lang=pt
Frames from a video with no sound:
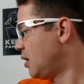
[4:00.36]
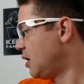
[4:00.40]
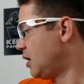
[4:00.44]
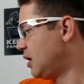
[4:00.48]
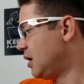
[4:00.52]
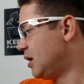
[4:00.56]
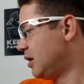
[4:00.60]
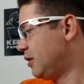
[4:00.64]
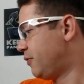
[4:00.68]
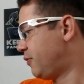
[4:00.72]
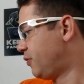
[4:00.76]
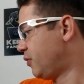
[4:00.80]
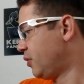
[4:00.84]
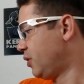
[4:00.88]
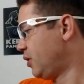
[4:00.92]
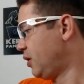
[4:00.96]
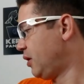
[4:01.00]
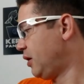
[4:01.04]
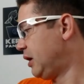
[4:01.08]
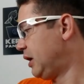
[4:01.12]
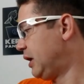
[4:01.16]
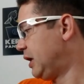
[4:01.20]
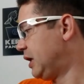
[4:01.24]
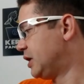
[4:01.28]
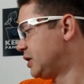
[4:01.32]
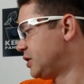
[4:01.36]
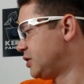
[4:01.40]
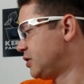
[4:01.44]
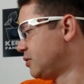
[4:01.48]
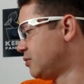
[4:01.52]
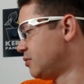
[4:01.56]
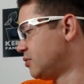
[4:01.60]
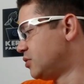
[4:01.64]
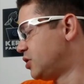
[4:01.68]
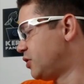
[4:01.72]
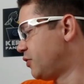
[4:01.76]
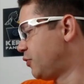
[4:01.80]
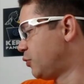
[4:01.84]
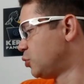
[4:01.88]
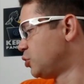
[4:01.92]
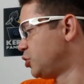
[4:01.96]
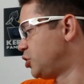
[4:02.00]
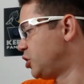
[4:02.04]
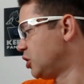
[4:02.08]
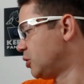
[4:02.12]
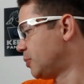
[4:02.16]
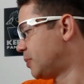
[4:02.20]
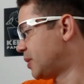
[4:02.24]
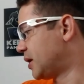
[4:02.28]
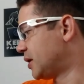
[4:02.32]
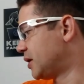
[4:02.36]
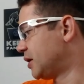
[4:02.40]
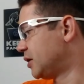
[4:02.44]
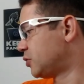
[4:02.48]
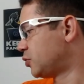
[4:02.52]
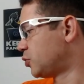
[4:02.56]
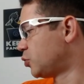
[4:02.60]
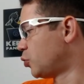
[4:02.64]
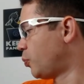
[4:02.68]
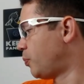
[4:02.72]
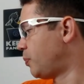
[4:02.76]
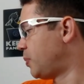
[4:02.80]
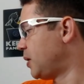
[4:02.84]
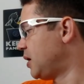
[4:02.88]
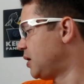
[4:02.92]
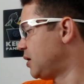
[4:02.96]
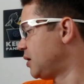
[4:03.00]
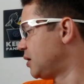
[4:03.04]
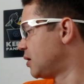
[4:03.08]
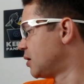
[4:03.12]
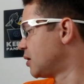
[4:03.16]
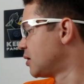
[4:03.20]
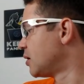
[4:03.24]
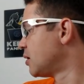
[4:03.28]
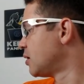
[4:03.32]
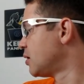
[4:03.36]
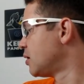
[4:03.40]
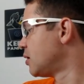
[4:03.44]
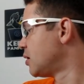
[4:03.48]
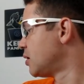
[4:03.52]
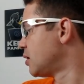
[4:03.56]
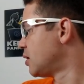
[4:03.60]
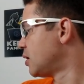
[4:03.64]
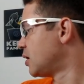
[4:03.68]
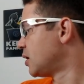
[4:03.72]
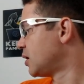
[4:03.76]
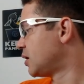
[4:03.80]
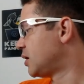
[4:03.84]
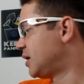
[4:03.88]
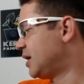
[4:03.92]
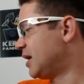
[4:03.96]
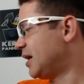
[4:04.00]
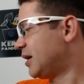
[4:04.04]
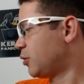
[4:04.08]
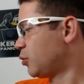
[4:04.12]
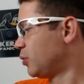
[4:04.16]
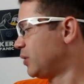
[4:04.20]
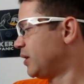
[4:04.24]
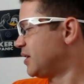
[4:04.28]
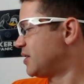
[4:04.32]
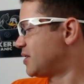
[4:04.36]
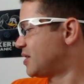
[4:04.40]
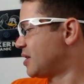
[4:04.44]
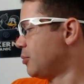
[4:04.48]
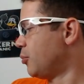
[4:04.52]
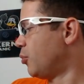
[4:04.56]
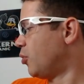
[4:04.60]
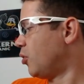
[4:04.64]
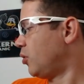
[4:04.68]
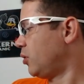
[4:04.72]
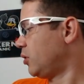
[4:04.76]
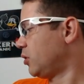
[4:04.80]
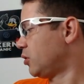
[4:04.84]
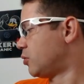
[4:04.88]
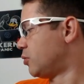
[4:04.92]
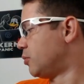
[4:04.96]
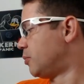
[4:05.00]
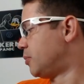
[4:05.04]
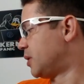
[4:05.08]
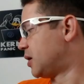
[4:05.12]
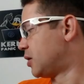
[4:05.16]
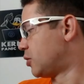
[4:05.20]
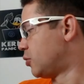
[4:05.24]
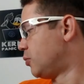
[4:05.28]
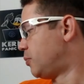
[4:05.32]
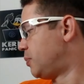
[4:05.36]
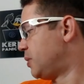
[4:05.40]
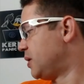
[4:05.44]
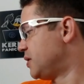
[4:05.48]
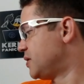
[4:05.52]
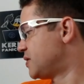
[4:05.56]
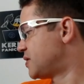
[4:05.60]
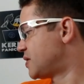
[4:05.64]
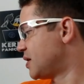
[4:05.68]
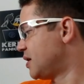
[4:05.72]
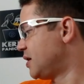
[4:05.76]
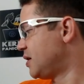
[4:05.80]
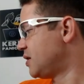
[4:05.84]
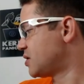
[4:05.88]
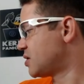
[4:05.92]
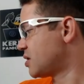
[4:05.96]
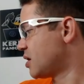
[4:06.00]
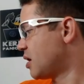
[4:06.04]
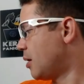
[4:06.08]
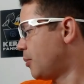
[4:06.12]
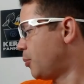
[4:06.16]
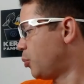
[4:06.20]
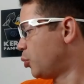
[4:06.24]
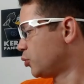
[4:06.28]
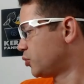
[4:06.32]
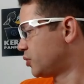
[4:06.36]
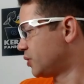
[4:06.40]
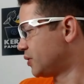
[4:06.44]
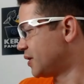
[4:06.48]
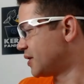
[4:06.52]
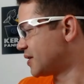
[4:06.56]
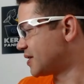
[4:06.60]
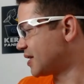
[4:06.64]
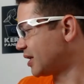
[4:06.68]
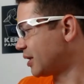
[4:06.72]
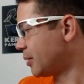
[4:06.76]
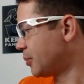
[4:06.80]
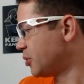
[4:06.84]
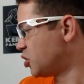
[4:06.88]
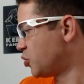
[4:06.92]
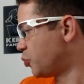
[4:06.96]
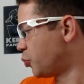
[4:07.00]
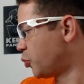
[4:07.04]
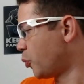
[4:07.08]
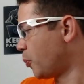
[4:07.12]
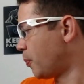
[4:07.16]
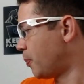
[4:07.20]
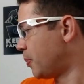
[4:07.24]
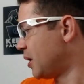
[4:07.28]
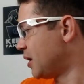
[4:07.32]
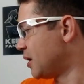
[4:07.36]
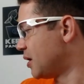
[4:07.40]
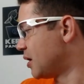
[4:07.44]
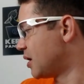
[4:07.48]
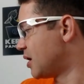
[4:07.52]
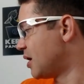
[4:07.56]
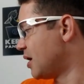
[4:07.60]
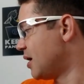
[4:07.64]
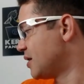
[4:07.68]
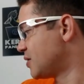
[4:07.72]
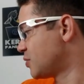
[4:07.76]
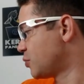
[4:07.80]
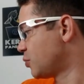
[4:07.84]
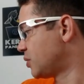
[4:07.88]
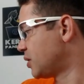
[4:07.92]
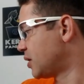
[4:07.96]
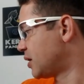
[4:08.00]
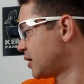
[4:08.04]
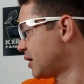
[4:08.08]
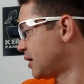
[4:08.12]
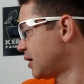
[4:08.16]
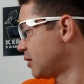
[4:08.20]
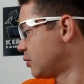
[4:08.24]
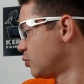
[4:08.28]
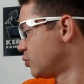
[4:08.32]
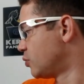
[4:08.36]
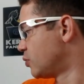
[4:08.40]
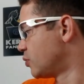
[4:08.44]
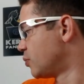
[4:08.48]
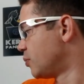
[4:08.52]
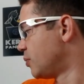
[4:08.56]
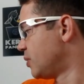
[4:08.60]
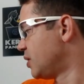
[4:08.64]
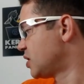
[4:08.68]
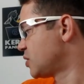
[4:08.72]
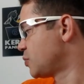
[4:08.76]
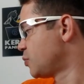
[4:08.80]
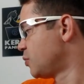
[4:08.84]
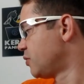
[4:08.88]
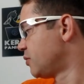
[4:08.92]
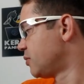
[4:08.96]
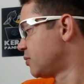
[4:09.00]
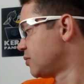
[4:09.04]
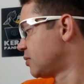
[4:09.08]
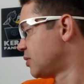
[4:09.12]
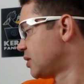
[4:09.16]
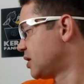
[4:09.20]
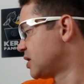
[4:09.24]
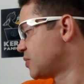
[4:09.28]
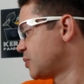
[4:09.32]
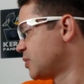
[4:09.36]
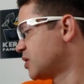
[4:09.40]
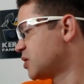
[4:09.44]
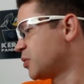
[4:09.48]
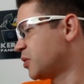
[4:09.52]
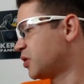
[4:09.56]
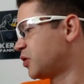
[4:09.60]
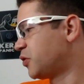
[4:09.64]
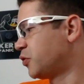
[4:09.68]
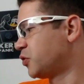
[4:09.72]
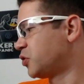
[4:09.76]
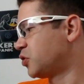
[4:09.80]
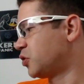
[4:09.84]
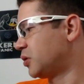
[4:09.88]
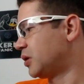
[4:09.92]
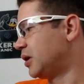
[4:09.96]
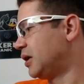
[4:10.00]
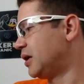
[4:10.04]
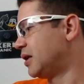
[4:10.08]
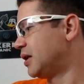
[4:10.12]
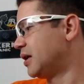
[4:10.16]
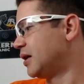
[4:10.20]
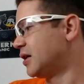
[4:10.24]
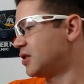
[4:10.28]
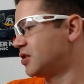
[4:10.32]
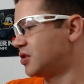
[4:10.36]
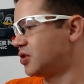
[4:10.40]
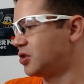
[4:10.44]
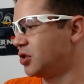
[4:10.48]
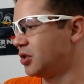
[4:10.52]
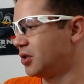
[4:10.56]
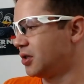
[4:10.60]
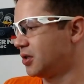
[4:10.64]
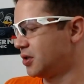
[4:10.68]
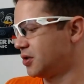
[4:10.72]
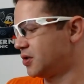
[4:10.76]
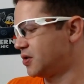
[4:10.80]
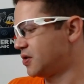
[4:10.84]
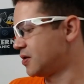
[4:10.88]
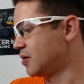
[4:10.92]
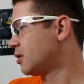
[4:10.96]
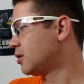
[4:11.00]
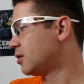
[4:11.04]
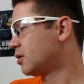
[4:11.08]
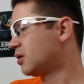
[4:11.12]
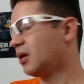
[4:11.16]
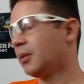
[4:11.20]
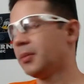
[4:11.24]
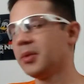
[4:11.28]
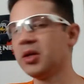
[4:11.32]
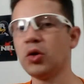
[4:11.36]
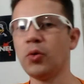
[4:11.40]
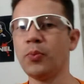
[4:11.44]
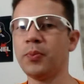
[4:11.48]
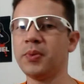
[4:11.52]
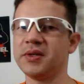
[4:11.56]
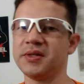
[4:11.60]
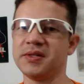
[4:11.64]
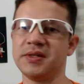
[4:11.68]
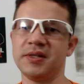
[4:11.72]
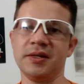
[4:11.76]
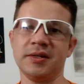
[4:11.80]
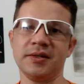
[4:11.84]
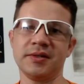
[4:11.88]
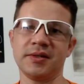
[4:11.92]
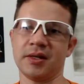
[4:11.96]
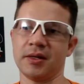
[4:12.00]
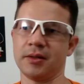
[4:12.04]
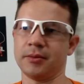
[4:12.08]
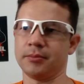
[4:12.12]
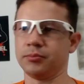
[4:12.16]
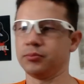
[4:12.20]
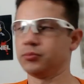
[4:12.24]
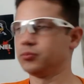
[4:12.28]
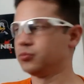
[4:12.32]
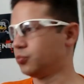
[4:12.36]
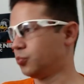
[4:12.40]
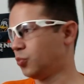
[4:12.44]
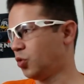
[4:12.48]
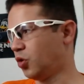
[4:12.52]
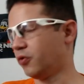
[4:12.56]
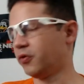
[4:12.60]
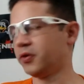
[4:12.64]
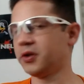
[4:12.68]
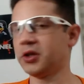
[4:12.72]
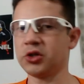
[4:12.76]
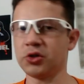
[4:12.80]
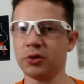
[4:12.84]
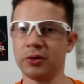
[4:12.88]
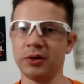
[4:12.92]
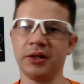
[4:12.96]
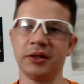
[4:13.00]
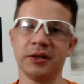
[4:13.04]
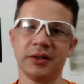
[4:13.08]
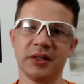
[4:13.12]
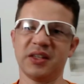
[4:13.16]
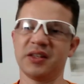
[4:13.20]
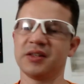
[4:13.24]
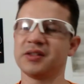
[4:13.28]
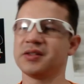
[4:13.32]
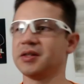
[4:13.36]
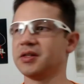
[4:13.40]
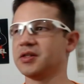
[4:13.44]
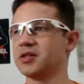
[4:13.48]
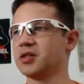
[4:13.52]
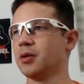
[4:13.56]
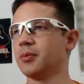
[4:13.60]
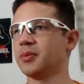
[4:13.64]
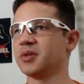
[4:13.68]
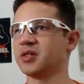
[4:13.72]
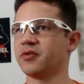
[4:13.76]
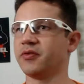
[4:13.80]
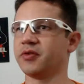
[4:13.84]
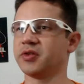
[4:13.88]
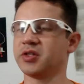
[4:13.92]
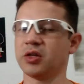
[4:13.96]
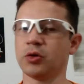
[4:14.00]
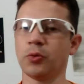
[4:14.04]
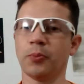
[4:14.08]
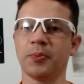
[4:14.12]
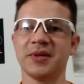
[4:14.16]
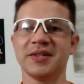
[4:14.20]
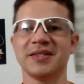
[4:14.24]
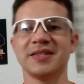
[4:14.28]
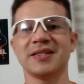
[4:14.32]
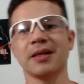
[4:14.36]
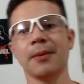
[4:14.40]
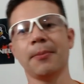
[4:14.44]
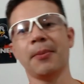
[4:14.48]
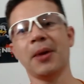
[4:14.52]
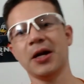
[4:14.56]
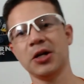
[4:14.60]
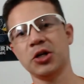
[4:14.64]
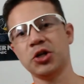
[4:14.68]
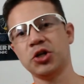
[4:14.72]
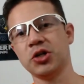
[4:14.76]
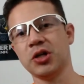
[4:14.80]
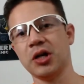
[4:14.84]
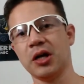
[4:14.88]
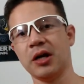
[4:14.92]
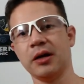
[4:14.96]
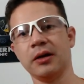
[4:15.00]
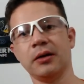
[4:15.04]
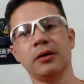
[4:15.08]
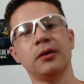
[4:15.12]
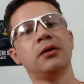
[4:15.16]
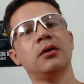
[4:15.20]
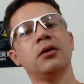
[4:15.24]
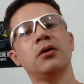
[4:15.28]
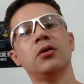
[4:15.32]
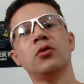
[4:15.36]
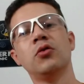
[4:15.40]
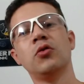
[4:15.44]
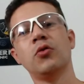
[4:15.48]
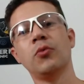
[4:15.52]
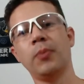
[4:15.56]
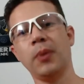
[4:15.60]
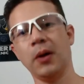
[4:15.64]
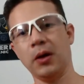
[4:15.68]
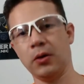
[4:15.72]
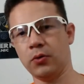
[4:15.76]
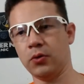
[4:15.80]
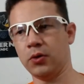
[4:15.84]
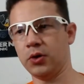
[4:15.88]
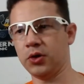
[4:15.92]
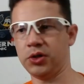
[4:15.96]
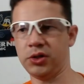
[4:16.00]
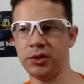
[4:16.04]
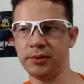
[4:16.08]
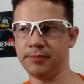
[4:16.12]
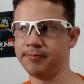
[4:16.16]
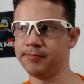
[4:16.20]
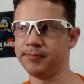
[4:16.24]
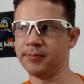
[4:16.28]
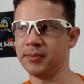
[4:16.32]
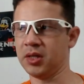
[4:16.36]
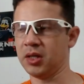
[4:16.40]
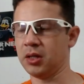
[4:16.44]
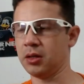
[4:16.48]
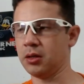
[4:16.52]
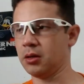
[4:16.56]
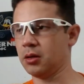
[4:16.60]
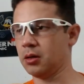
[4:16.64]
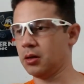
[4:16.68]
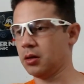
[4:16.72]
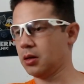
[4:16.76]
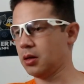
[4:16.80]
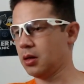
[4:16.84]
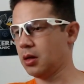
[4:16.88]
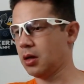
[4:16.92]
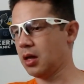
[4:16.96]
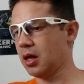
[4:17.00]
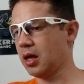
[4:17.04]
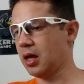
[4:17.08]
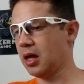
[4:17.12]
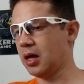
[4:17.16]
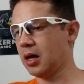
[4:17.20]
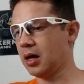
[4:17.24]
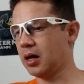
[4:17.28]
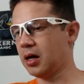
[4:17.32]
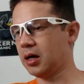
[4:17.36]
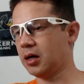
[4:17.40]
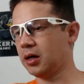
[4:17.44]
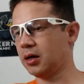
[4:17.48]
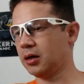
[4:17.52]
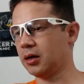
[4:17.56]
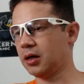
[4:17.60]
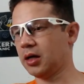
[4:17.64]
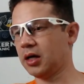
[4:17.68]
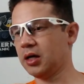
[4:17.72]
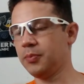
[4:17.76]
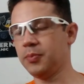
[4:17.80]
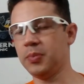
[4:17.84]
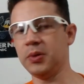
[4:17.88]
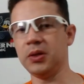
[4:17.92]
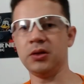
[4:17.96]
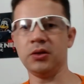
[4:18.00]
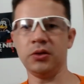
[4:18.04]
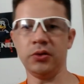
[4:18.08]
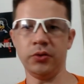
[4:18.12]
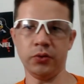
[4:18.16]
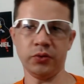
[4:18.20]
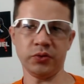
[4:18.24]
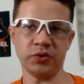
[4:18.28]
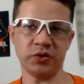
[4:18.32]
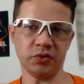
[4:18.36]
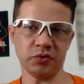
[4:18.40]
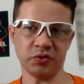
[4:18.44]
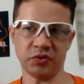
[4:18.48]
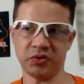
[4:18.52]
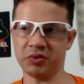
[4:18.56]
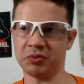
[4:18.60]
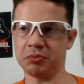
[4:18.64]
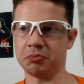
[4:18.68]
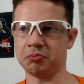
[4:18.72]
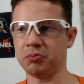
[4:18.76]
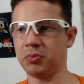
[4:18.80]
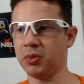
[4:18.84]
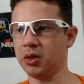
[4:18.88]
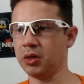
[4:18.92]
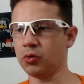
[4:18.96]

e ele foi difundido para dentro do ping criar um link simbólico para o ping 6, apontando exatamente para o ping que resultará no mesmo, nas mesmas funcionalidades de antes. Também não precisa, bom, vou deixar o link na descrição, mas você não precisa baixar o pacote é, IP Utils e